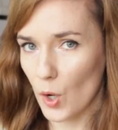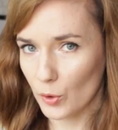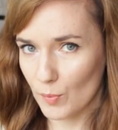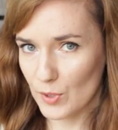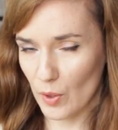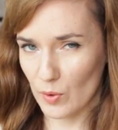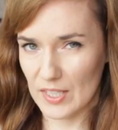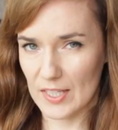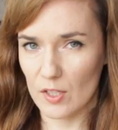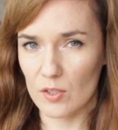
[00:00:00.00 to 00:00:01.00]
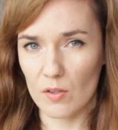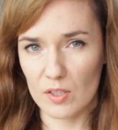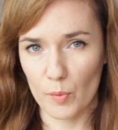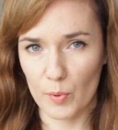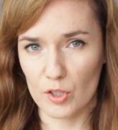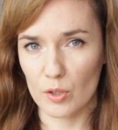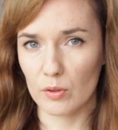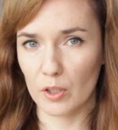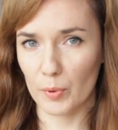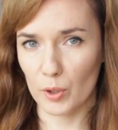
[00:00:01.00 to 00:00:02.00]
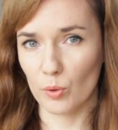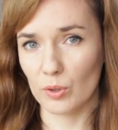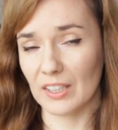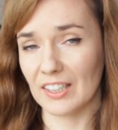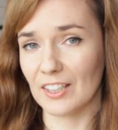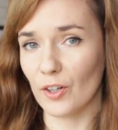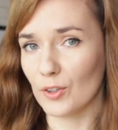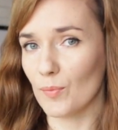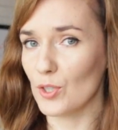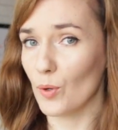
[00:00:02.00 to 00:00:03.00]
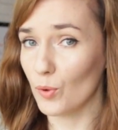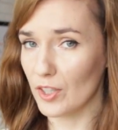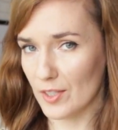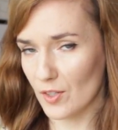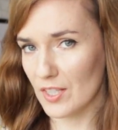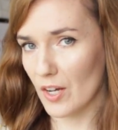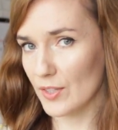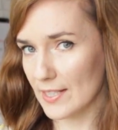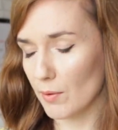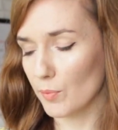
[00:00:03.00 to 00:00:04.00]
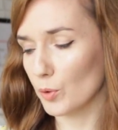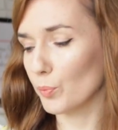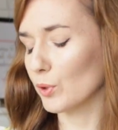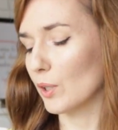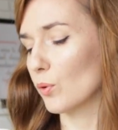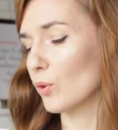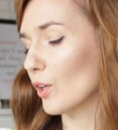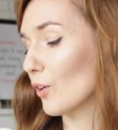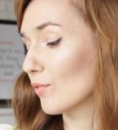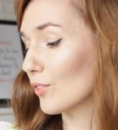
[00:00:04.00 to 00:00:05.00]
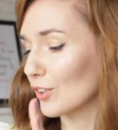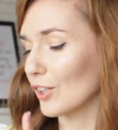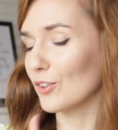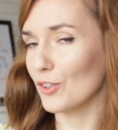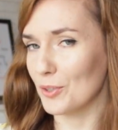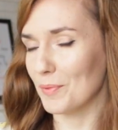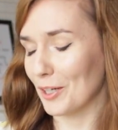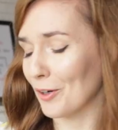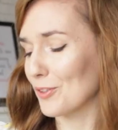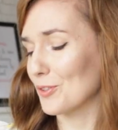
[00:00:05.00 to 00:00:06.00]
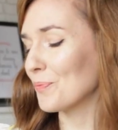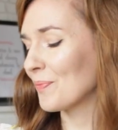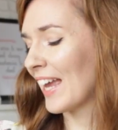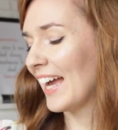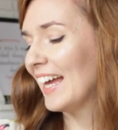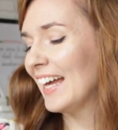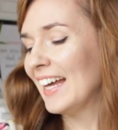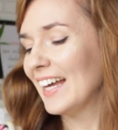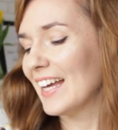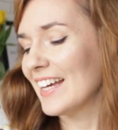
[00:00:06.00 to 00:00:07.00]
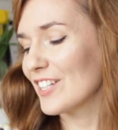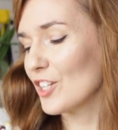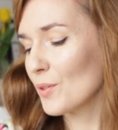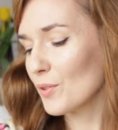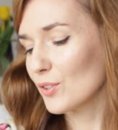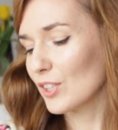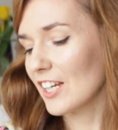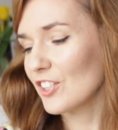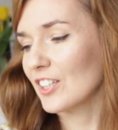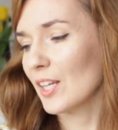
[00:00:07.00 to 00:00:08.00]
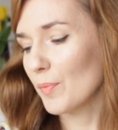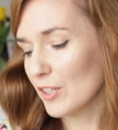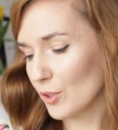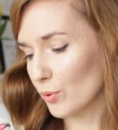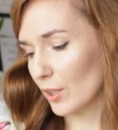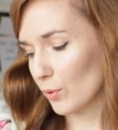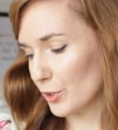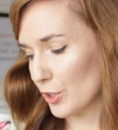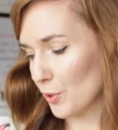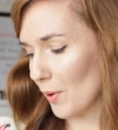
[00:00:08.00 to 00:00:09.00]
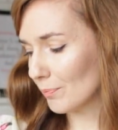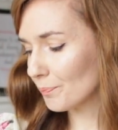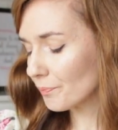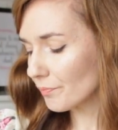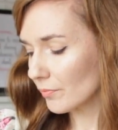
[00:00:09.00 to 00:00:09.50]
co o tym sądzę, co sądzę o poszczególnych produktach, jak i o tym, co ogólnie sądzę o całym tym pudełku i do tego dojdziemy na końcu. E, rzeczą, z której ja się najbardziej tutaj ucieszyłam,